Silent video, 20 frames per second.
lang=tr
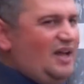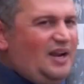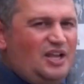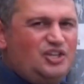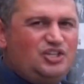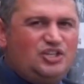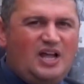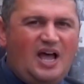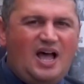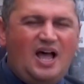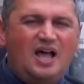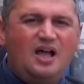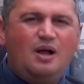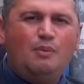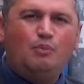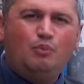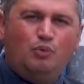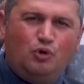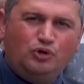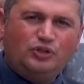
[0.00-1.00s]
aracına
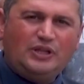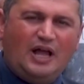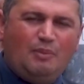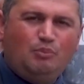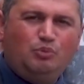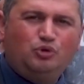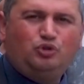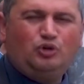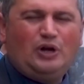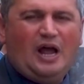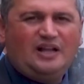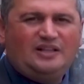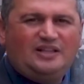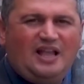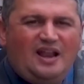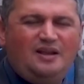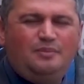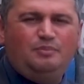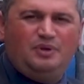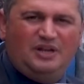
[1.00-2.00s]
Buradan bu
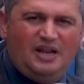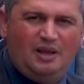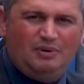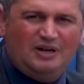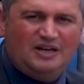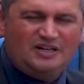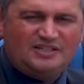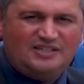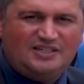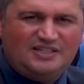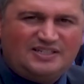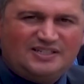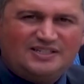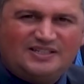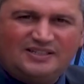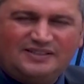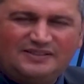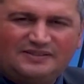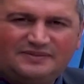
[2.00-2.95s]
duraktan binebilirsiniz.